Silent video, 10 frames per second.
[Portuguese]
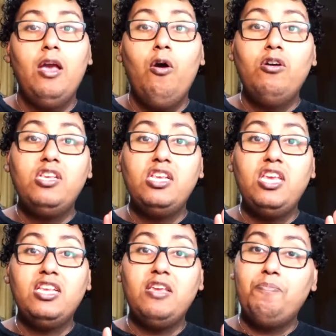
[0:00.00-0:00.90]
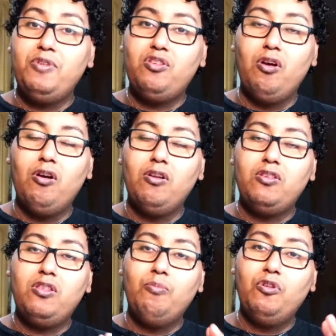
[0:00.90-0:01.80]
Hoje é dia de
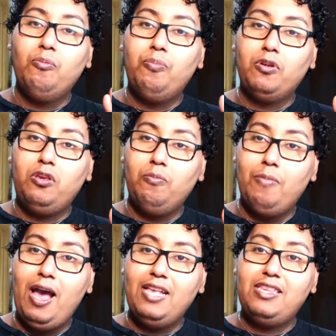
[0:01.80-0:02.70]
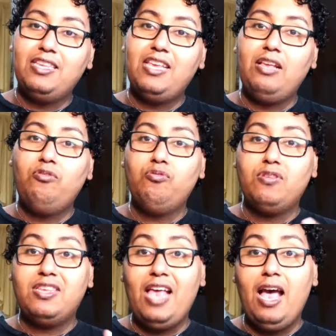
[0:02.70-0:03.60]
episódios, demorou um pouquinho mais, tá saindo no
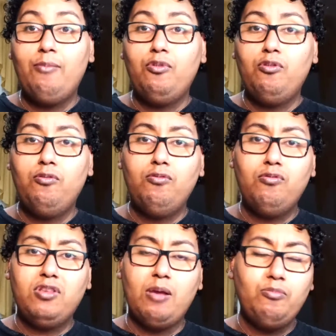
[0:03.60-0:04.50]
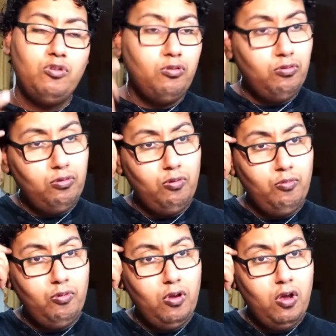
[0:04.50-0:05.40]
sábado, ou no sábado, no,
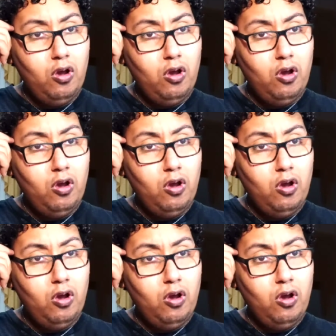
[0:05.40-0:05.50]
no